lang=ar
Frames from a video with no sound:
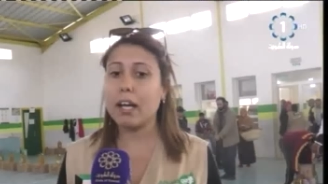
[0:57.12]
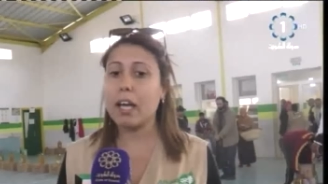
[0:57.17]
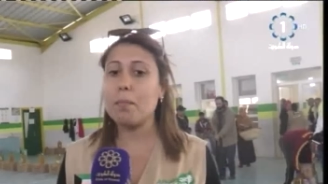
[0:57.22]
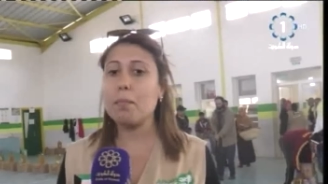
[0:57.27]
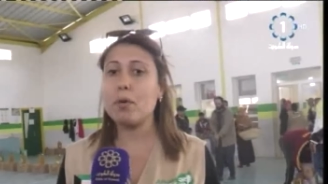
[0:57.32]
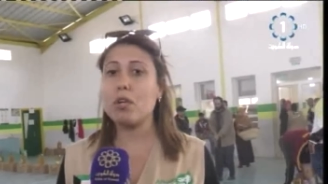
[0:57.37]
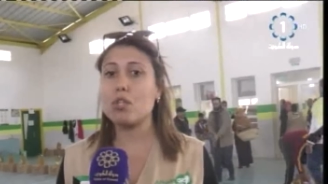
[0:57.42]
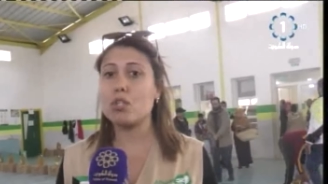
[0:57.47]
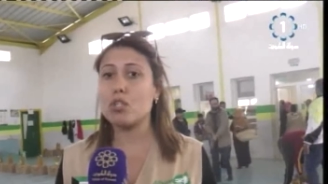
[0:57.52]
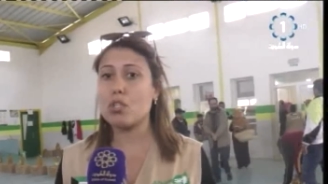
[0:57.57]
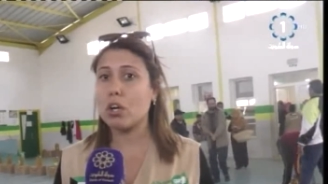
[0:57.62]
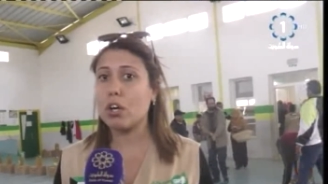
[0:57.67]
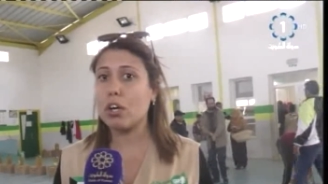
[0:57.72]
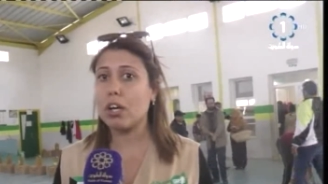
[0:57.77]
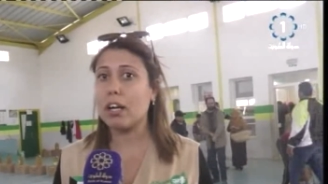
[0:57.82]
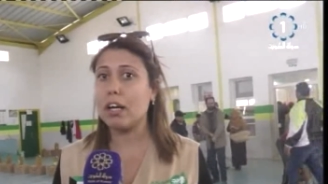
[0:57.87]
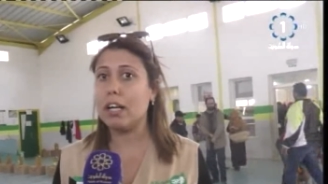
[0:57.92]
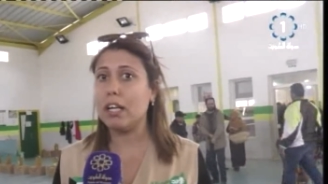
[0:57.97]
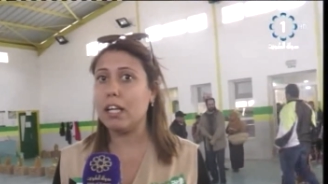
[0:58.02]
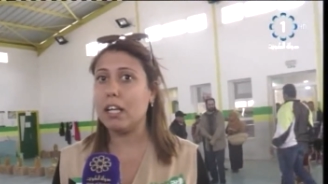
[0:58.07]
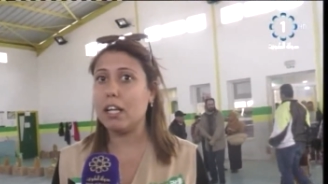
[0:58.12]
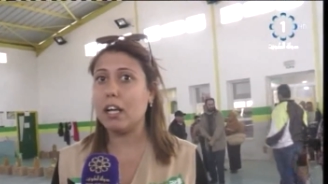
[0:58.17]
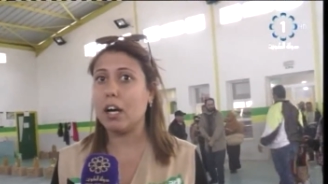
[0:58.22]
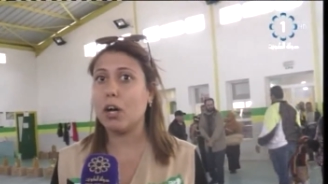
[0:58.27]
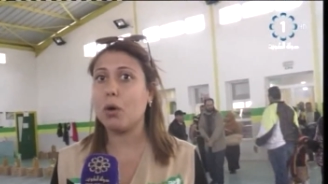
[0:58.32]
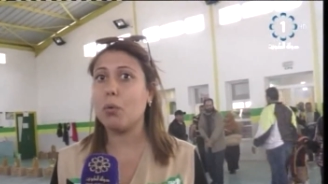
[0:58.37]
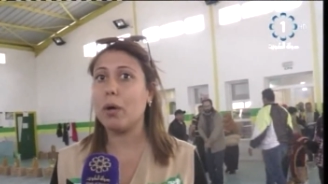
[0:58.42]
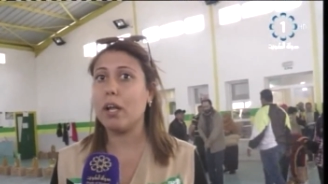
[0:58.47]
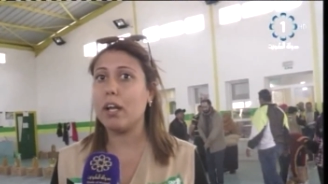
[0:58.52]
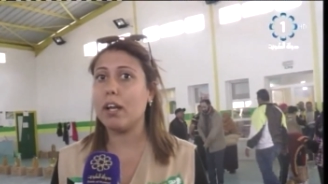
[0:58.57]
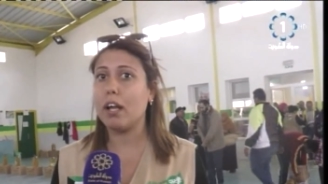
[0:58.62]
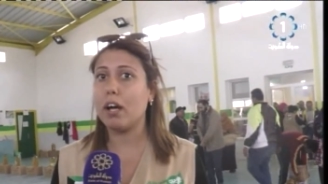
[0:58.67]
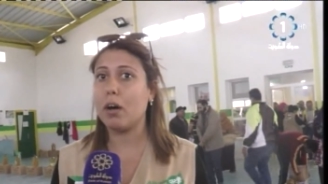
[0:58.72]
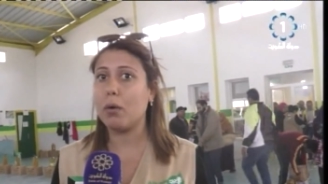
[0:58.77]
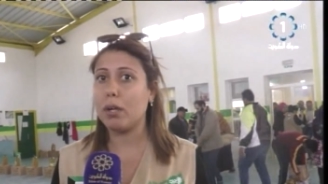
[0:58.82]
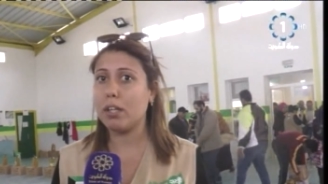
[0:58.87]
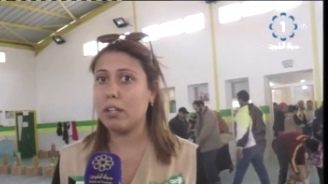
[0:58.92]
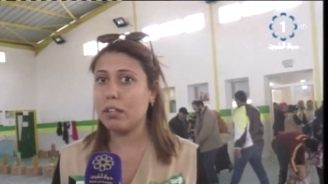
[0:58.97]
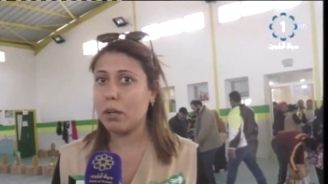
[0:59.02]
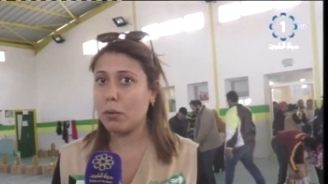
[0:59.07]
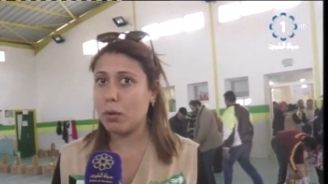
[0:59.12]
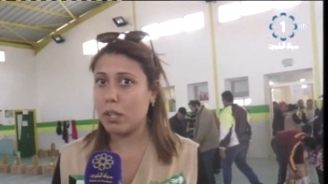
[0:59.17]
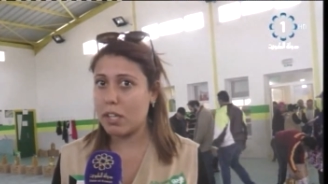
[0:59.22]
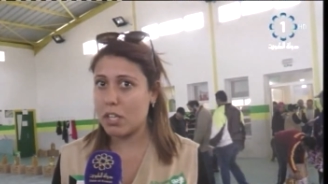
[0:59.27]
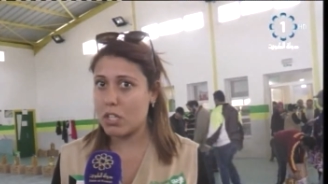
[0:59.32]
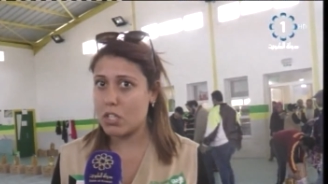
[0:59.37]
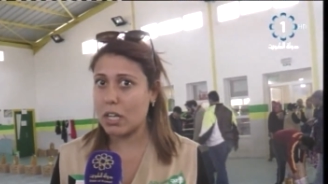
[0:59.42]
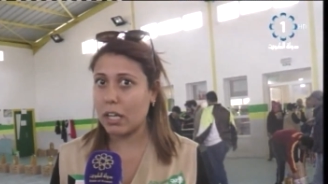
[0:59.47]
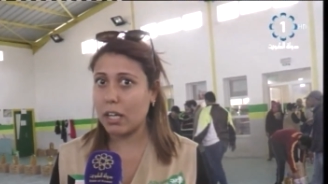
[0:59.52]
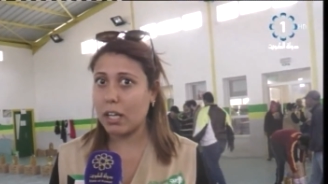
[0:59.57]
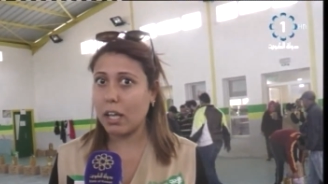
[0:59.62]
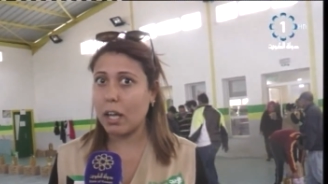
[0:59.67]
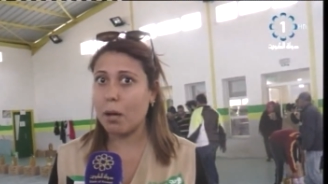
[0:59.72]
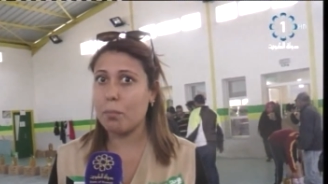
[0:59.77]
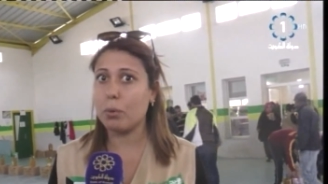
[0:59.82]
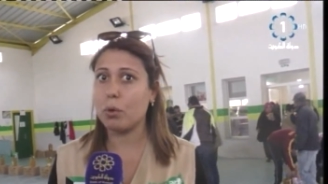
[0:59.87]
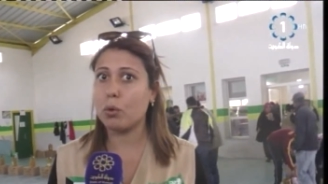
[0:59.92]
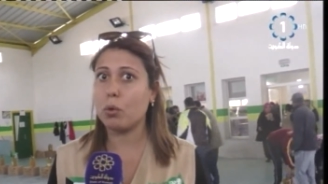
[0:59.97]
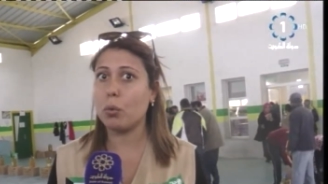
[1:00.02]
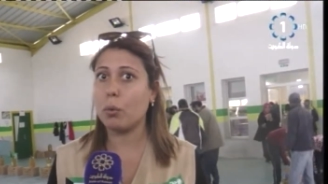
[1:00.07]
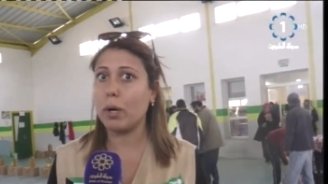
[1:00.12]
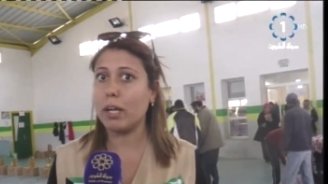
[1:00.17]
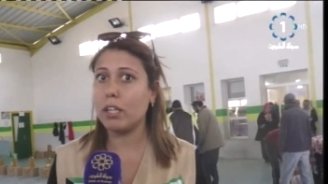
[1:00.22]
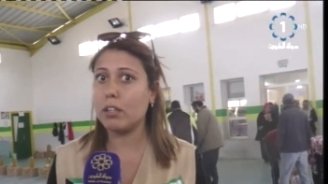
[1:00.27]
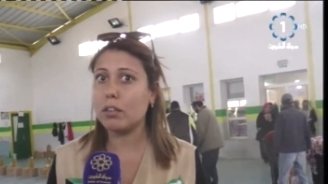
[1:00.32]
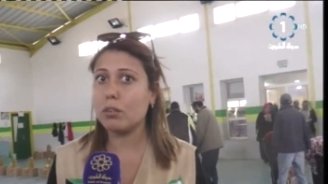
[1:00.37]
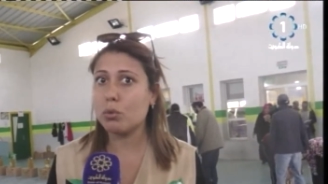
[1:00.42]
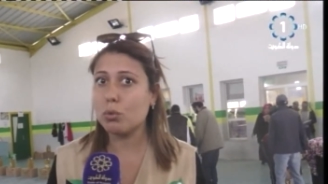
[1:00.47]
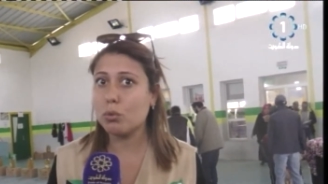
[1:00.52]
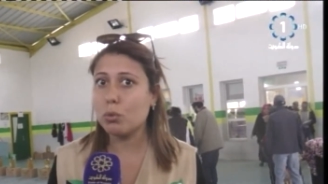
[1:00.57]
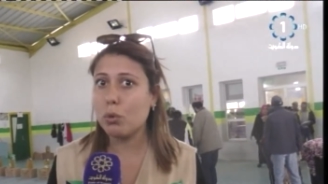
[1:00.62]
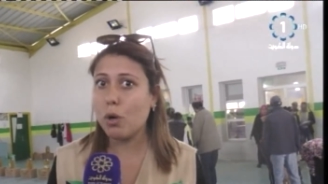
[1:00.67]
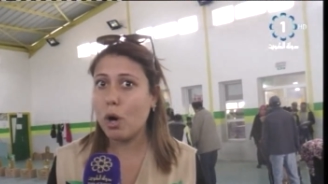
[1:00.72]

كامل الشكر لإخواننا ولدولتنا الشقيقة بالكويت